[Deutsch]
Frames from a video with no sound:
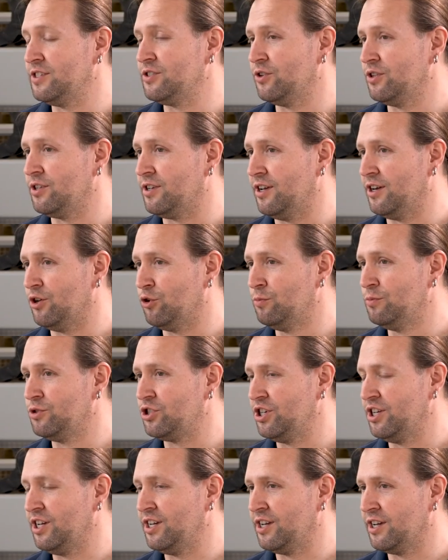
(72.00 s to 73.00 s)
ist euch der
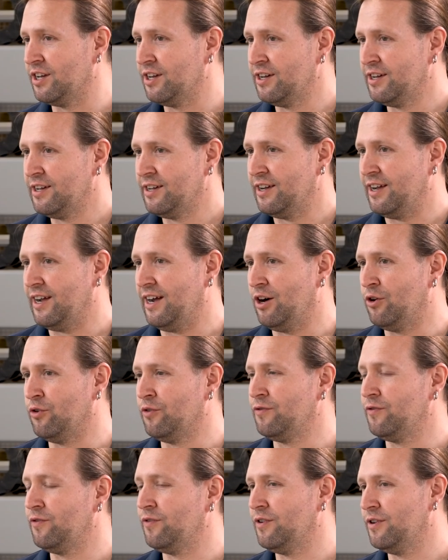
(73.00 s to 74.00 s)
Umstieg
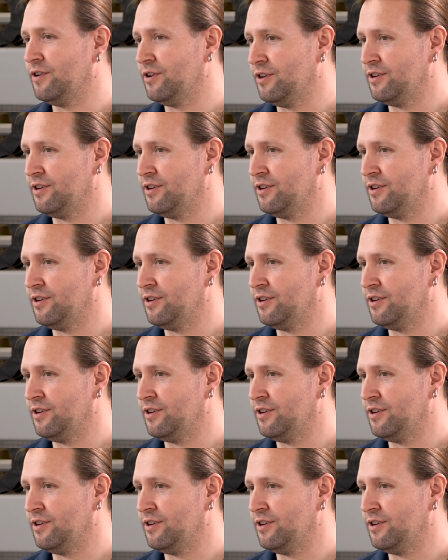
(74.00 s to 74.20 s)
auf